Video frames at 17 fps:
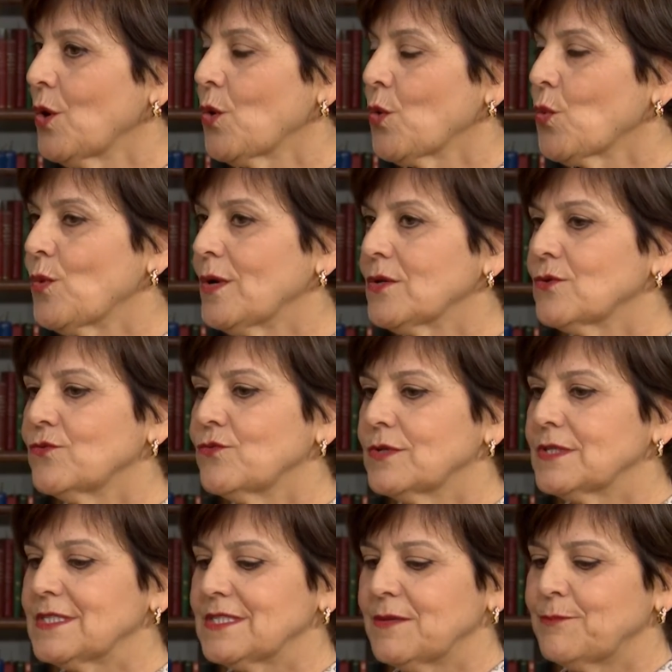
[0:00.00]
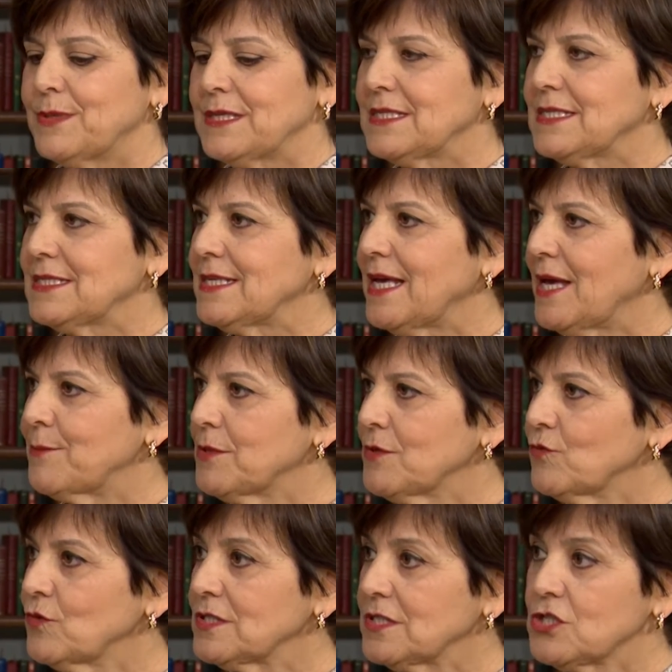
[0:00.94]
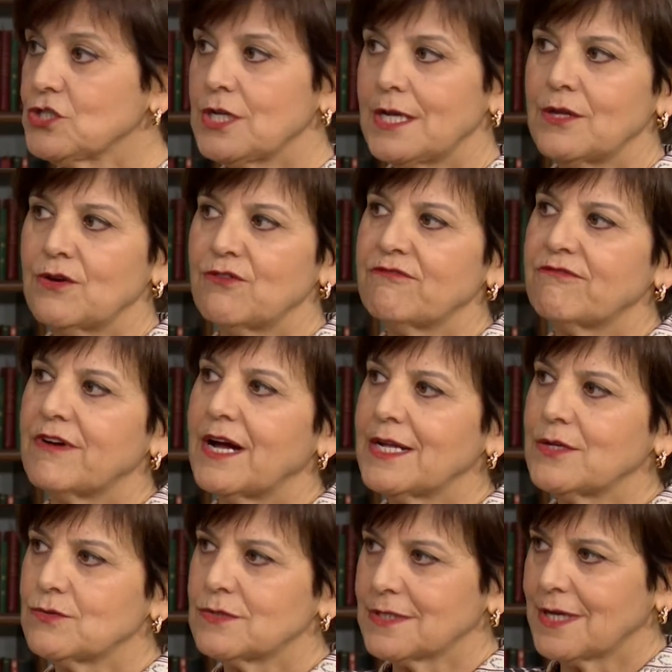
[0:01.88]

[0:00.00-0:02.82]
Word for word: quando você percebe, você já leu vários